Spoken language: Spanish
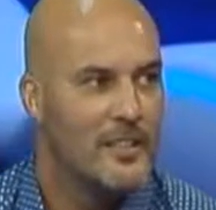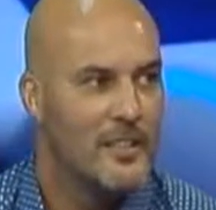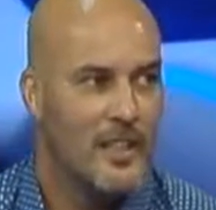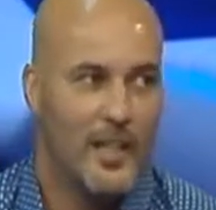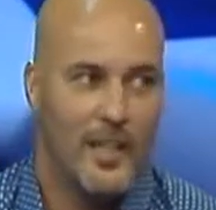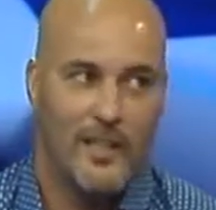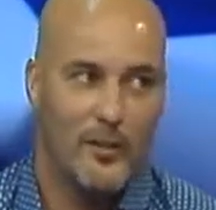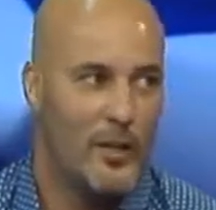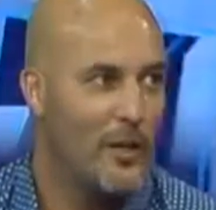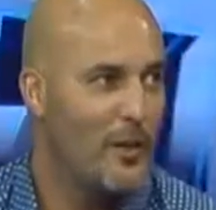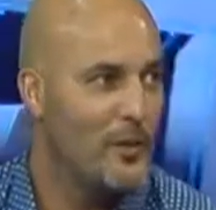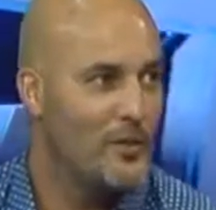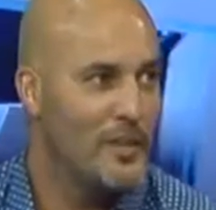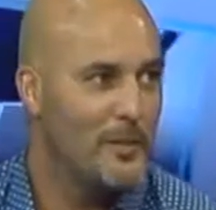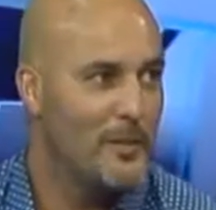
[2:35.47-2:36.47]
dedicate a otra
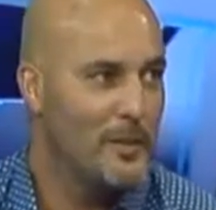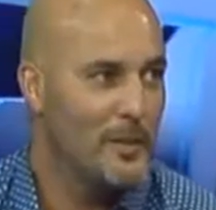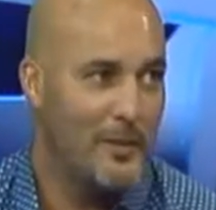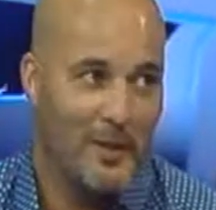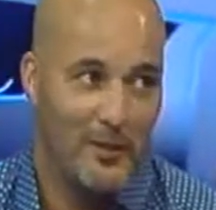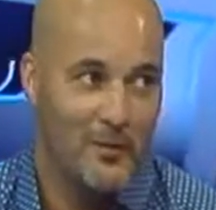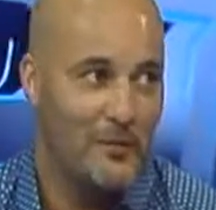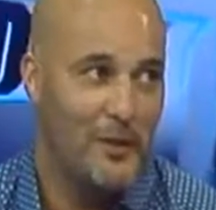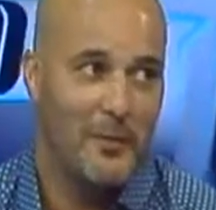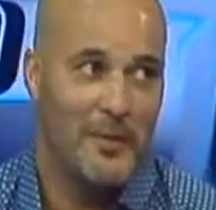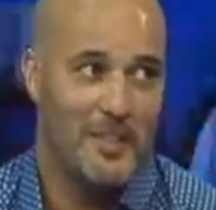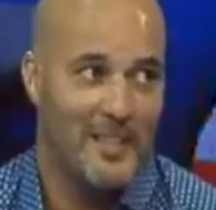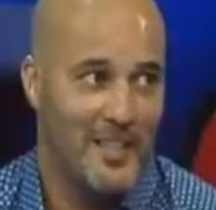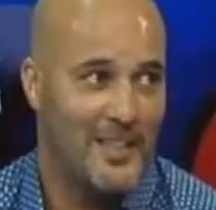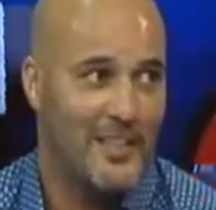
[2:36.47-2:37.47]
cosa porque vas a sufrir
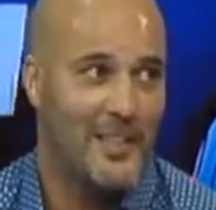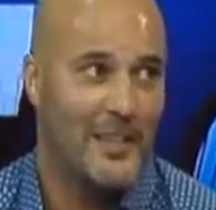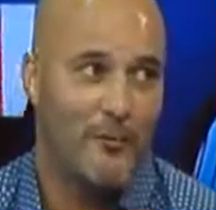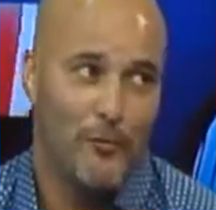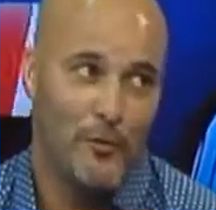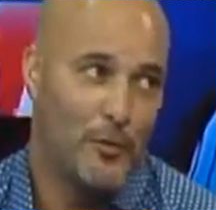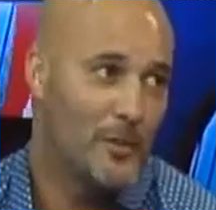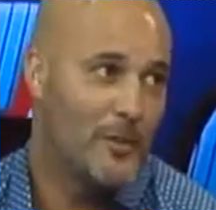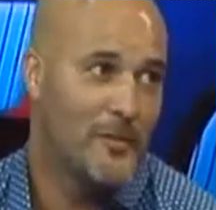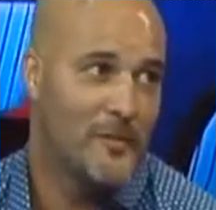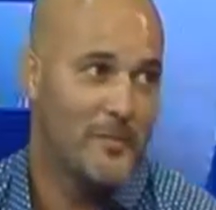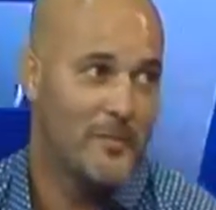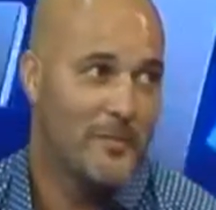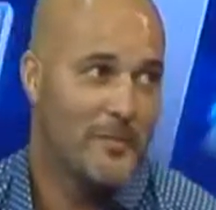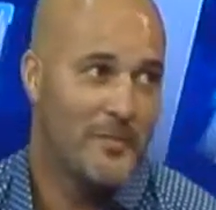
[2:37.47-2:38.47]
bastante en el fútbol.